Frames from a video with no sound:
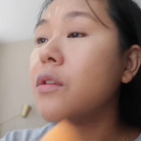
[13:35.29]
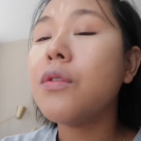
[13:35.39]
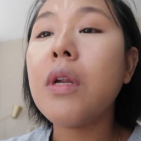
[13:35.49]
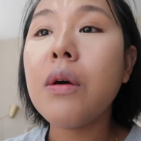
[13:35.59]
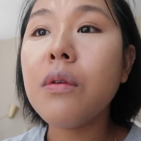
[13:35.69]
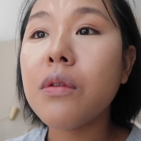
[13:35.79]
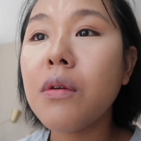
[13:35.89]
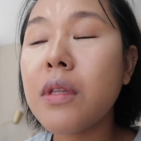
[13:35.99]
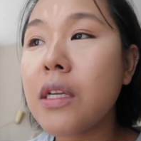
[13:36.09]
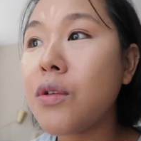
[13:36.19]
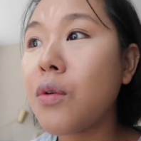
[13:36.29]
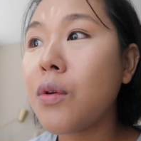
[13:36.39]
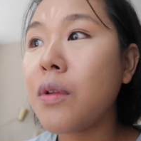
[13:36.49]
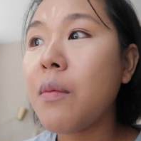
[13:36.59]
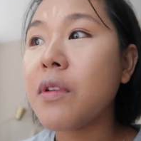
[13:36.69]
それをどんな状
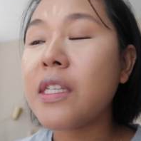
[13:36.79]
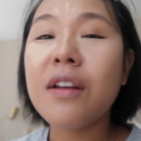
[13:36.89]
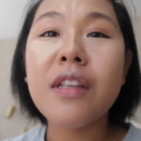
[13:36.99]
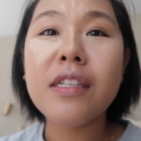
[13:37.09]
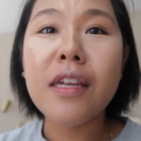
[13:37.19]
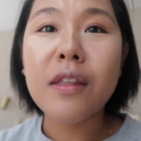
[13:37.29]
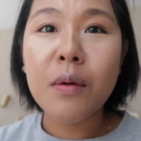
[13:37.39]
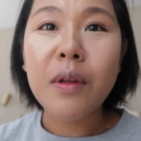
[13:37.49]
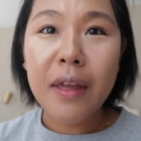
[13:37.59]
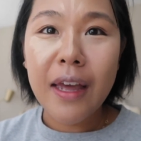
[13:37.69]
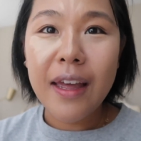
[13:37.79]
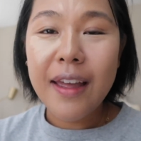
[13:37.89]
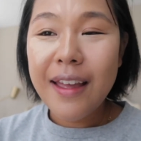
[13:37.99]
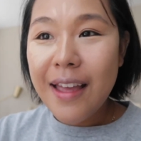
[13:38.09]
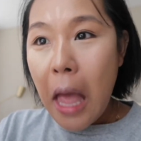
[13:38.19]
況でもしてください」って言われたわけ
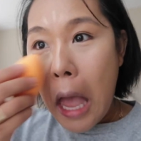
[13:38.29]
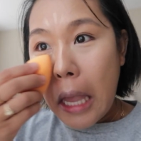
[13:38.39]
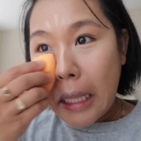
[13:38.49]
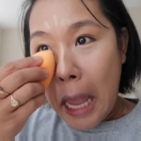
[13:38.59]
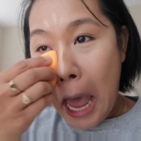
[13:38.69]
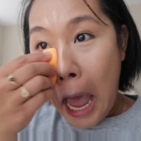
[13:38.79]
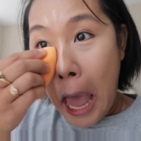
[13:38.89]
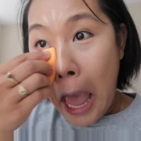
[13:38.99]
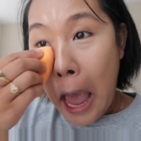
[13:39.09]
で